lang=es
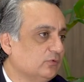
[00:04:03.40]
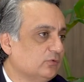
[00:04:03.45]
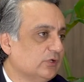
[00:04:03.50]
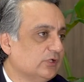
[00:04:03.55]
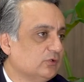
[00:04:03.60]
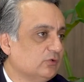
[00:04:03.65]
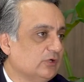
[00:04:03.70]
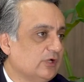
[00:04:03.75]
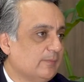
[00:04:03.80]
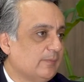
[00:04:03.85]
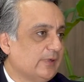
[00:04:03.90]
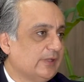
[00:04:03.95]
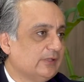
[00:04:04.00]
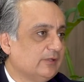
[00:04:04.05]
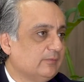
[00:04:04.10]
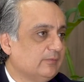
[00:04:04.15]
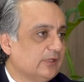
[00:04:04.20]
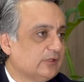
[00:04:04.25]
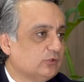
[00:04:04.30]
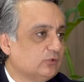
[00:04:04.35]
cuando la
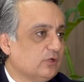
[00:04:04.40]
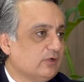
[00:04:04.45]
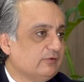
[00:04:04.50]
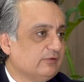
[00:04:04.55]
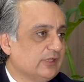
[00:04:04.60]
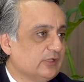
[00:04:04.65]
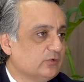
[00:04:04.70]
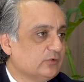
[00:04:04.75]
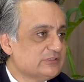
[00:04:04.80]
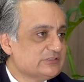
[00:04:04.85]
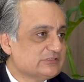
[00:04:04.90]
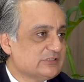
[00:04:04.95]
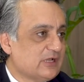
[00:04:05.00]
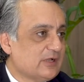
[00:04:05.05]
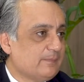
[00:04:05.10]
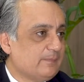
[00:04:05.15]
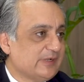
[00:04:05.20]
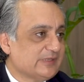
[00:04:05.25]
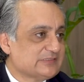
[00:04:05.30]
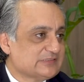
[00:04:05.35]
pandemia todavía no
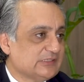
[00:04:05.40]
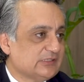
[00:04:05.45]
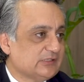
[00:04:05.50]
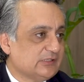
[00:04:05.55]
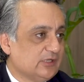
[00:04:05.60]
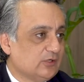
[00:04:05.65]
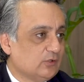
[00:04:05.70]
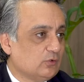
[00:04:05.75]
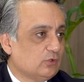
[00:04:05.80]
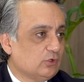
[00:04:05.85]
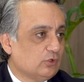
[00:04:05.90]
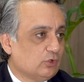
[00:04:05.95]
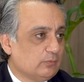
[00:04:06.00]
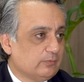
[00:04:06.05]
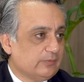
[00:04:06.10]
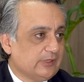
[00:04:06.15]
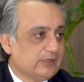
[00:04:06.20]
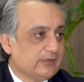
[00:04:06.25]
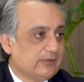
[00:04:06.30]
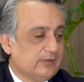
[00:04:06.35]
estaba presente en
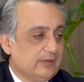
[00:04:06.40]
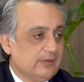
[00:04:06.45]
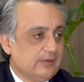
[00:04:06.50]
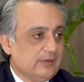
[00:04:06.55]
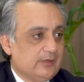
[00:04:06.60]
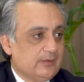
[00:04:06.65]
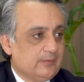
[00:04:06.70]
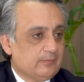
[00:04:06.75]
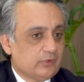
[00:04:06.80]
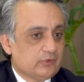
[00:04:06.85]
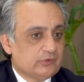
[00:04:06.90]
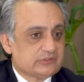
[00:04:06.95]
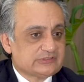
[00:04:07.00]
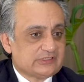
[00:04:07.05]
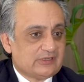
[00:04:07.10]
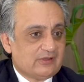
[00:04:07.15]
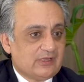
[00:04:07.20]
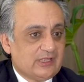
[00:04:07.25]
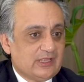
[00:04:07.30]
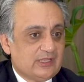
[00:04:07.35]
Colombia, pero
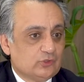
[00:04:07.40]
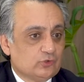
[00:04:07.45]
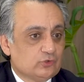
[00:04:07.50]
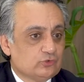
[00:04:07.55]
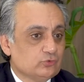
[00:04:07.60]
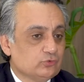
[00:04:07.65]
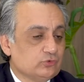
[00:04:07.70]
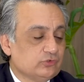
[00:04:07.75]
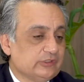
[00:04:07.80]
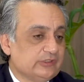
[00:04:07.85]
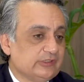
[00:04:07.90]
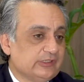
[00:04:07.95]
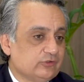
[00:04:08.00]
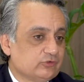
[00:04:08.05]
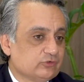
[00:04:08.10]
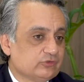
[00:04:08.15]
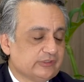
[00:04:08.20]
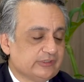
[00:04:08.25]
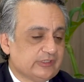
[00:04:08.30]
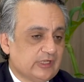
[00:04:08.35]
estaba dando sus
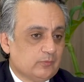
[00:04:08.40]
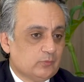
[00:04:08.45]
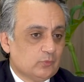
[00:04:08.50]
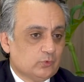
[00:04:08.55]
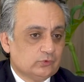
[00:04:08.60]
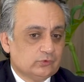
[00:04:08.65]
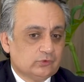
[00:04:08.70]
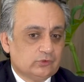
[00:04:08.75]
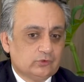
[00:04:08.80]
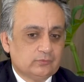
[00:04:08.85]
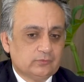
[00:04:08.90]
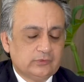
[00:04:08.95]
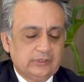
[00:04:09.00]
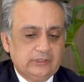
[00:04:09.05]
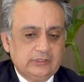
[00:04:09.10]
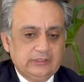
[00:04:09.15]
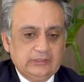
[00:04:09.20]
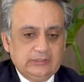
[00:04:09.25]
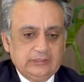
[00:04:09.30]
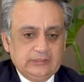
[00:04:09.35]
inicios en el mundo,
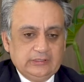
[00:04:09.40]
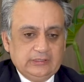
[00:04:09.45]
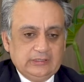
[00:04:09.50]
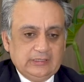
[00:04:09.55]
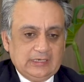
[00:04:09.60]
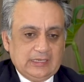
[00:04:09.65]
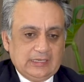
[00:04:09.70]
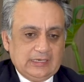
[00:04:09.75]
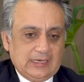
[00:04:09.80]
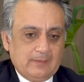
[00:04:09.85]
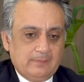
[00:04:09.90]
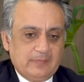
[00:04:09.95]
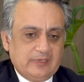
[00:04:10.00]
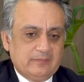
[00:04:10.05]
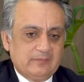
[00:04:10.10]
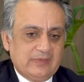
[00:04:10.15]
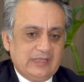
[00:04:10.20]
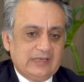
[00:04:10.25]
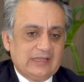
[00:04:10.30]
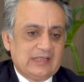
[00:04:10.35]
la,
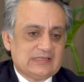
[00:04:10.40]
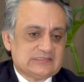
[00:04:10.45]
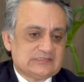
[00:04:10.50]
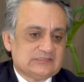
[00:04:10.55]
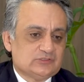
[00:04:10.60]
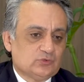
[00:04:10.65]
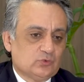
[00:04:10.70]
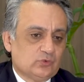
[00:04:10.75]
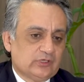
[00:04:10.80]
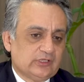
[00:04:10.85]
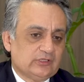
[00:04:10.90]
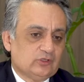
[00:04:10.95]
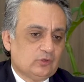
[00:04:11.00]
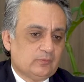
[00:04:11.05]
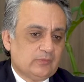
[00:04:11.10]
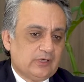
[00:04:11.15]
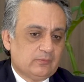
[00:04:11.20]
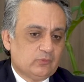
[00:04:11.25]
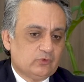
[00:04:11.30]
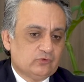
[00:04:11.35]
primera decisión que
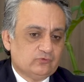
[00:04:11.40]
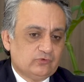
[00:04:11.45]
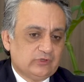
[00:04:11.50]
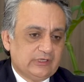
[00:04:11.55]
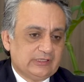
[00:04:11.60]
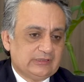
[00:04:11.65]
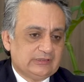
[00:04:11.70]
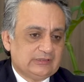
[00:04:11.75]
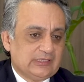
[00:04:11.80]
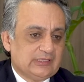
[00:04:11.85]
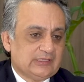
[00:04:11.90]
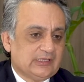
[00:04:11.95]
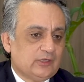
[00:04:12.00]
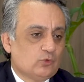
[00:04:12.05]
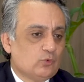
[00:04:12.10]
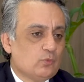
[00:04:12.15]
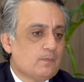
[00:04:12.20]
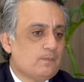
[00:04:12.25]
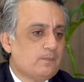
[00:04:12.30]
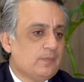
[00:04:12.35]
tomamos fue tener
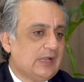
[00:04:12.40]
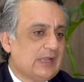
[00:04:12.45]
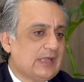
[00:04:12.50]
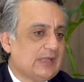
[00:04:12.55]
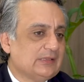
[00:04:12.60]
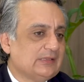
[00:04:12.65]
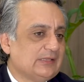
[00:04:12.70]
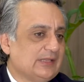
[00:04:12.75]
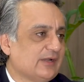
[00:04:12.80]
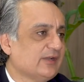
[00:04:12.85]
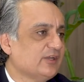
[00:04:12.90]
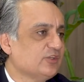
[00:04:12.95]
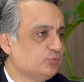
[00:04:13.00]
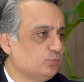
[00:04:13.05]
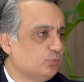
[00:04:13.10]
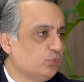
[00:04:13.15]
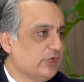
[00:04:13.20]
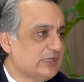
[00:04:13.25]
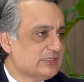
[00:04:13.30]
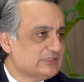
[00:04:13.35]
un plan de
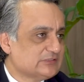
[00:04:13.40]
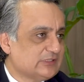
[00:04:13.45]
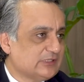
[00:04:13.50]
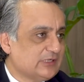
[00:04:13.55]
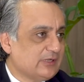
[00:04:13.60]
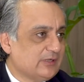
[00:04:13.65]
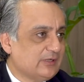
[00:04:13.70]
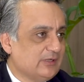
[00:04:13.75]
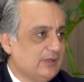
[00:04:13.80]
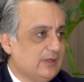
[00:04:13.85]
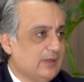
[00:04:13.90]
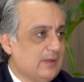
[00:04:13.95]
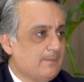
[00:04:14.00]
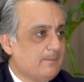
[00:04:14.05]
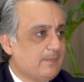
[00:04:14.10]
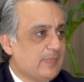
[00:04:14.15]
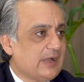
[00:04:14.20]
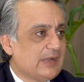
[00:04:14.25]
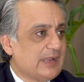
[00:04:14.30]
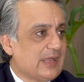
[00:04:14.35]
respuesta
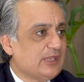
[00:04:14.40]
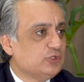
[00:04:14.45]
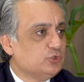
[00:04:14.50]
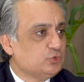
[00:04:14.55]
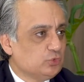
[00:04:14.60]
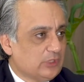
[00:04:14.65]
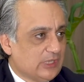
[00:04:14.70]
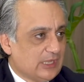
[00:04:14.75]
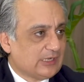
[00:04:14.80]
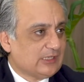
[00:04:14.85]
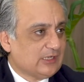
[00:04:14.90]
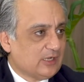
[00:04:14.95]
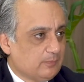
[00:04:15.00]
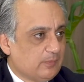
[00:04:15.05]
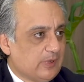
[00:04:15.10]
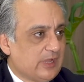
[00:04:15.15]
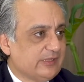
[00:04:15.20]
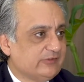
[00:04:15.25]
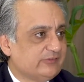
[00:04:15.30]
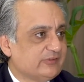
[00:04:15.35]
para ayudarle al
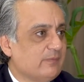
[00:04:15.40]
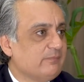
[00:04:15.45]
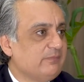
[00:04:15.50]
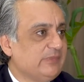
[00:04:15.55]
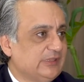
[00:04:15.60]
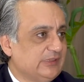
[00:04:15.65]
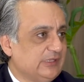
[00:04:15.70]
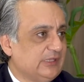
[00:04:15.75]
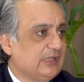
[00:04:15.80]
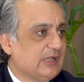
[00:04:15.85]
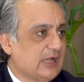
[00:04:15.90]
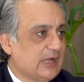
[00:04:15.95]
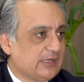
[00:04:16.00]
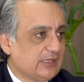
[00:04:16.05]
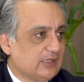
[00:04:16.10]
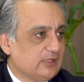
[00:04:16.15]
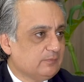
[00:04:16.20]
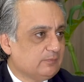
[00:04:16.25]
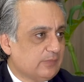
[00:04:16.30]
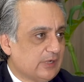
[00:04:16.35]
país a mitigar
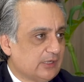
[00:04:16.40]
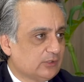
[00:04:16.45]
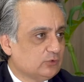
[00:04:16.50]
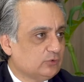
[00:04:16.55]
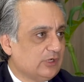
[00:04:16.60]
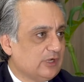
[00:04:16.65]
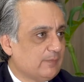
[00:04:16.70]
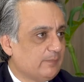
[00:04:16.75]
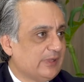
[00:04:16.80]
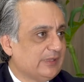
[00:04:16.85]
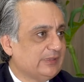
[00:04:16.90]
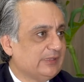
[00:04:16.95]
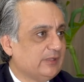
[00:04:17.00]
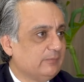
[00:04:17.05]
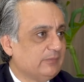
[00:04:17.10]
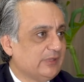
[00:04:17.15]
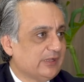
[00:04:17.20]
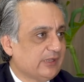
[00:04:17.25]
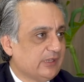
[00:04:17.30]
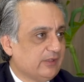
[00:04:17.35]
el impacto de la
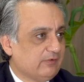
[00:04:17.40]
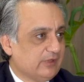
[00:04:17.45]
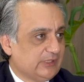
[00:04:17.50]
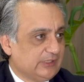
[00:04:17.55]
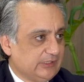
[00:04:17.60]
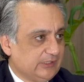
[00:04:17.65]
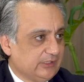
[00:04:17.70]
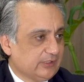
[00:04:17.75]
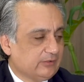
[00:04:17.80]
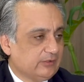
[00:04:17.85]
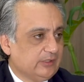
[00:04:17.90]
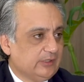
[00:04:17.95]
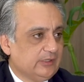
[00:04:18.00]
pandemia que venía